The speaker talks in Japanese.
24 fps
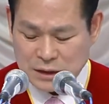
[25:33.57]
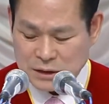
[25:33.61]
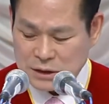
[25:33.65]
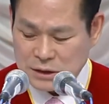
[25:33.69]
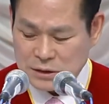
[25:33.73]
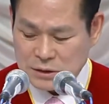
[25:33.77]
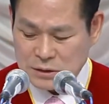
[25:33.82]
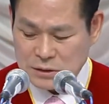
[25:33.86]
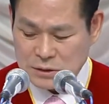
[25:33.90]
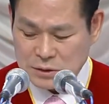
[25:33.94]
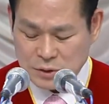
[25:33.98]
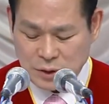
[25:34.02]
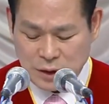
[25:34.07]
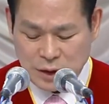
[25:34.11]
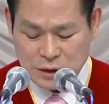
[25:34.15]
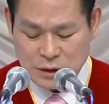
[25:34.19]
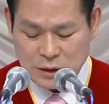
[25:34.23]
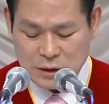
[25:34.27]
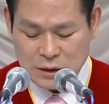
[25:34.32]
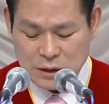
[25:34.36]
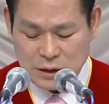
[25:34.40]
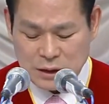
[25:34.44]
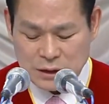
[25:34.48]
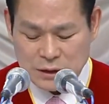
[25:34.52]
このように
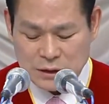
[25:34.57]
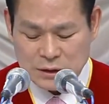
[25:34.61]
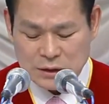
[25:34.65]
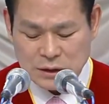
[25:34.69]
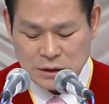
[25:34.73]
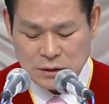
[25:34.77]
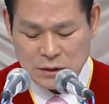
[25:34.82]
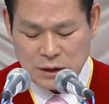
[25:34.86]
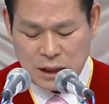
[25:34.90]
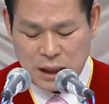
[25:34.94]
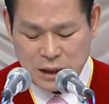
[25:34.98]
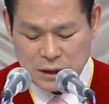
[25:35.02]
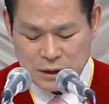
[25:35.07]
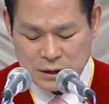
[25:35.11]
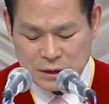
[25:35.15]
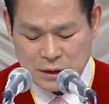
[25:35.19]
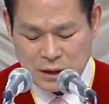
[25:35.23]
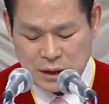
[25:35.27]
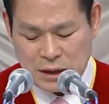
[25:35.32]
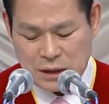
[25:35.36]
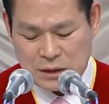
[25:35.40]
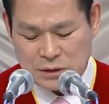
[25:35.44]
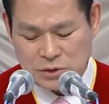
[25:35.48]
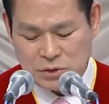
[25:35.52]
罪を認める
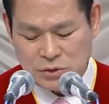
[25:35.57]
時